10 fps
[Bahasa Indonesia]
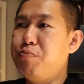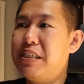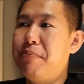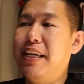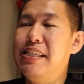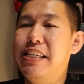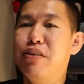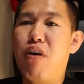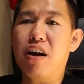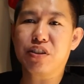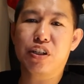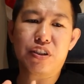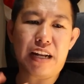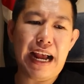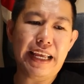bisa mengisi
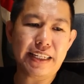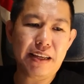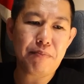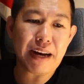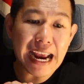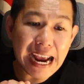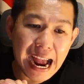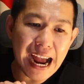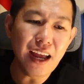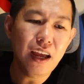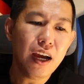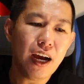roster terakhirnya mereka.